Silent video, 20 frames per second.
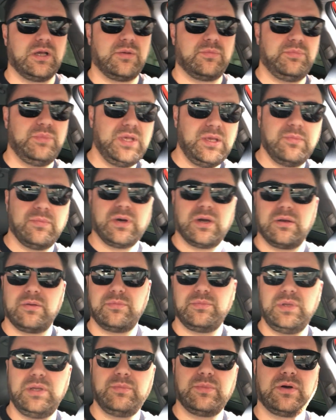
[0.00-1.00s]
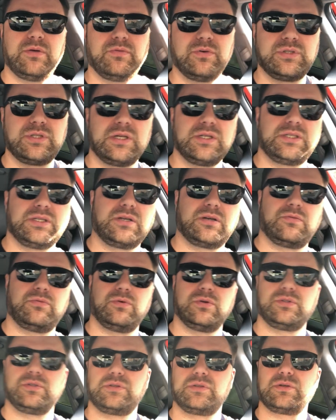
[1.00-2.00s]
мимо, мимо вот этих
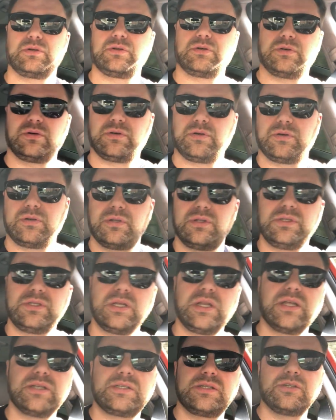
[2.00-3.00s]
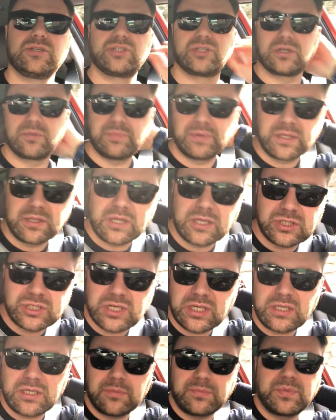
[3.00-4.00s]
вот э, интереснейших
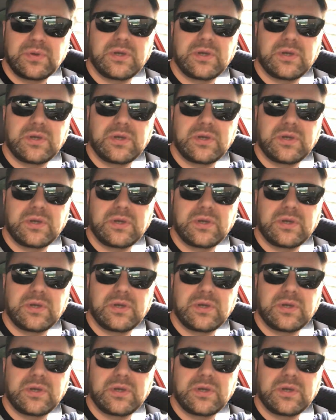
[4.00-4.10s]
предложений.